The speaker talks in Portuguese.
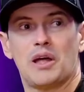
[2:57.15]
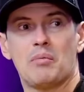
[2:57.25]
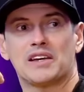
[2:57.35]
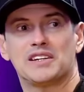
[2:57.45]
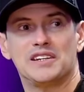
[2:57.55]
na
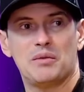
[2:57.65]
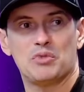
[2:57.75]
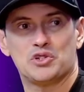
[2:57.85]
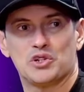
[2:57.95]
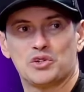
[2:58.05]
maquininha,
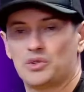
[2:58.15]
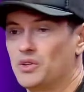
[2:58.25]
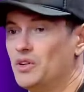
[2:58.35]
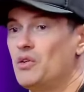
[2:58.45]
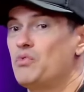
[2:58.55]
meu
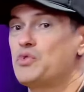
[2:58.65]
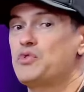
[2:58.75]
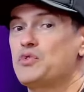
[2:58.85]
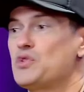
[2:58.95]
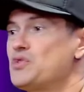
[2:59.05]
diretor.
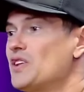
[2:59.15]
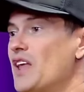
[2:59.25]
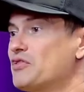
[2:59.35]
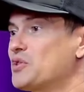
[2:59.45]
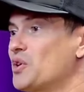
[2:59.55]
Eu,
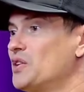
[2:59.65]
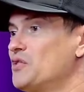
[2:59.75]
lá tocando